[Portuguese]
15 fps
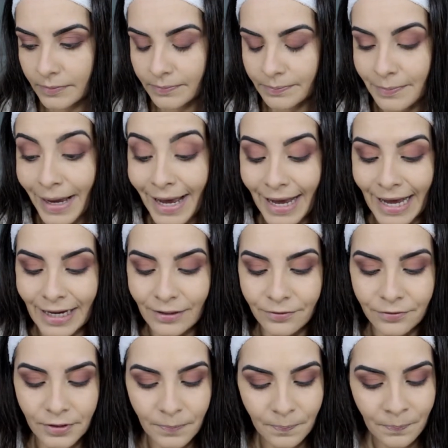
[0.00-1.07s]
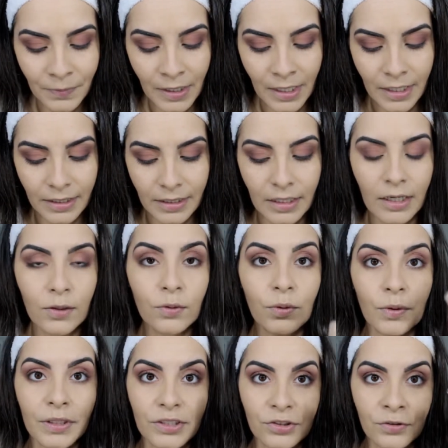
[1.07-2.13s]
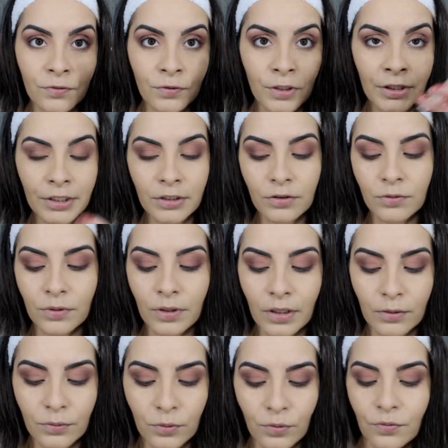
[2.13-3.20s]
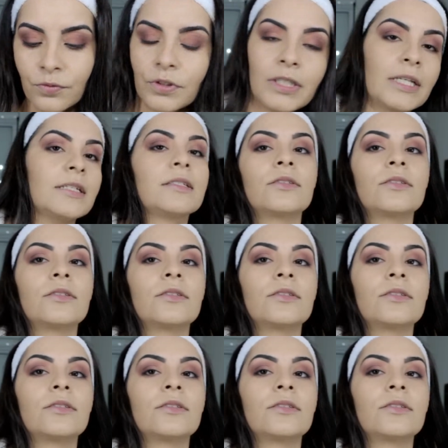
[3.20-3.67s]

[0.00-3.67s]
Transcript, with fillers: Mahave, que é o corretivo líquido, que é o novo deles.